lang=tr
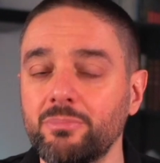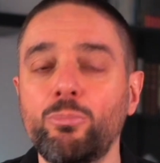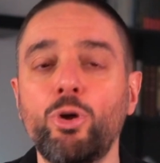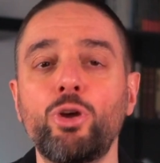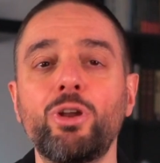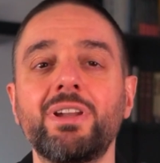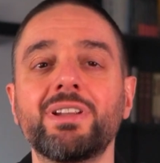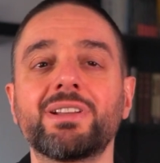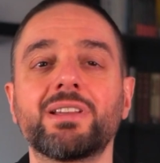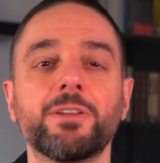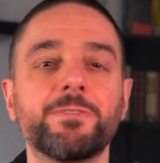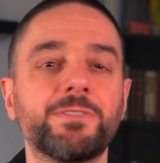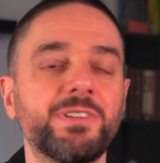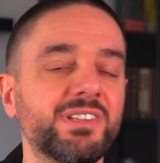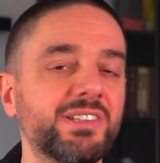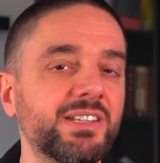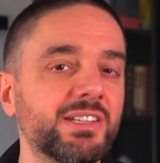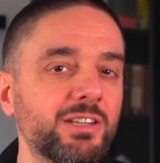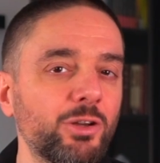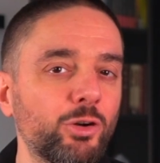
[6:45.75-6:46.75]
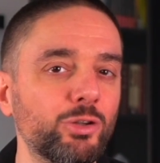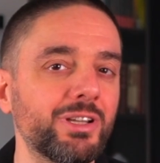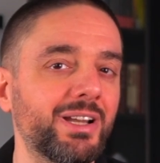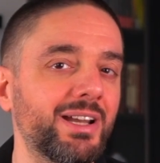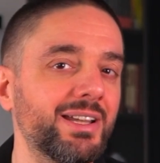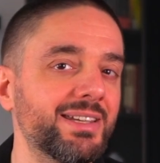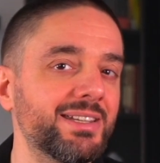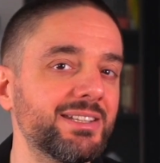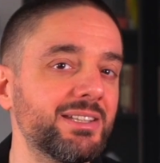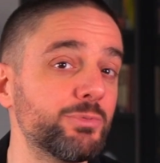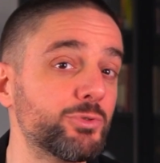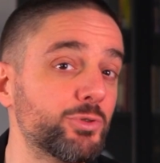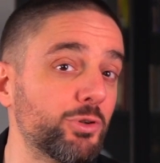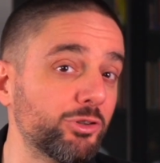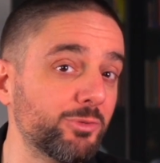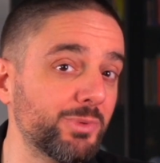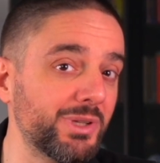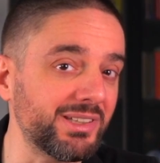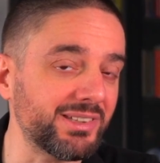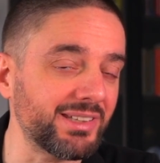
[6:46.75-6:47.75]
Böylelikle fiziki olarak gidip
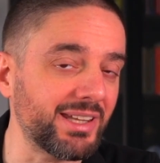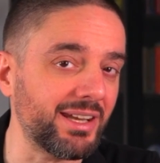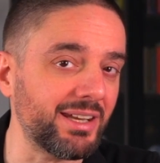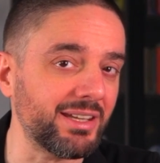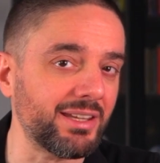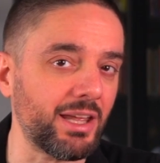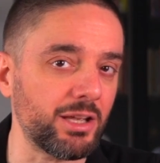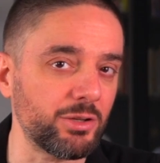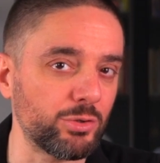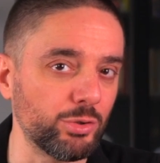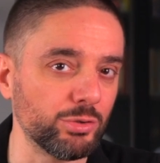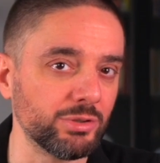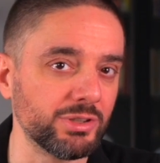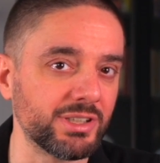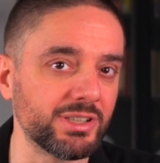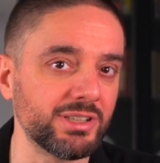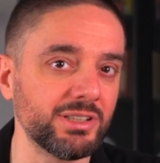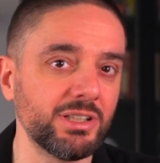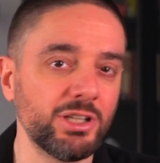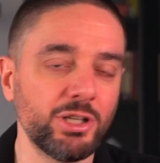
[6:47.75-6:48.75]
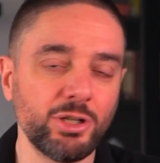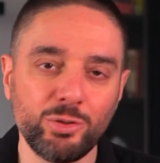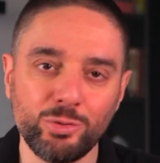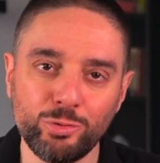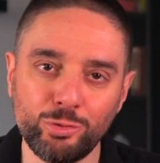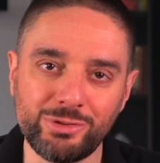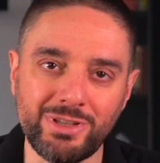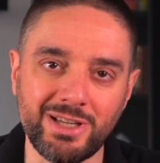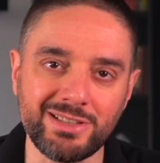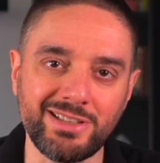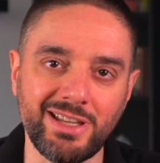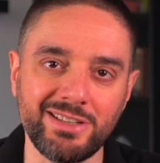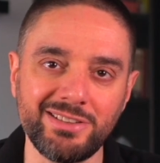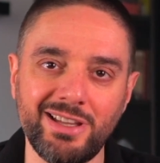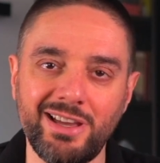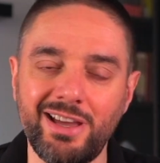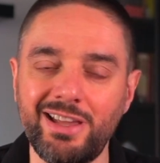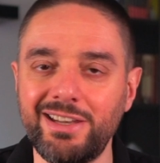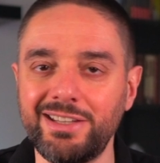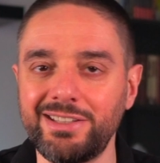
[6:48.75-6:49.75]
çözmeniz gereken konuları uzaktan
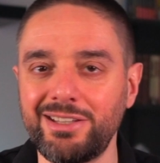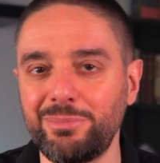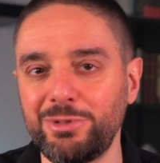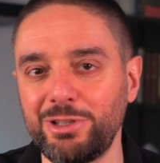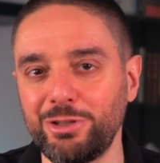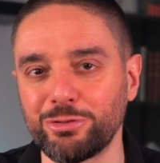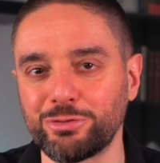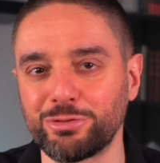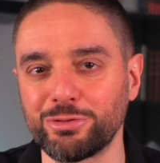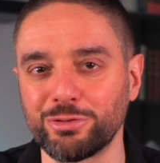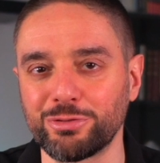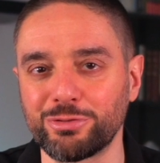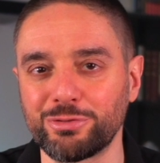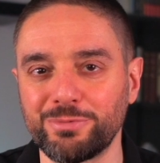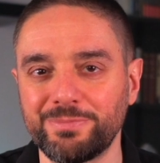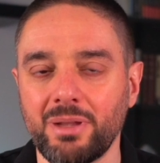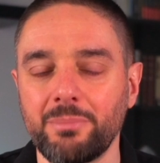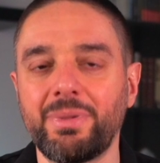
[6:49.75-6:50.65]
da halledebiliyorsunuz.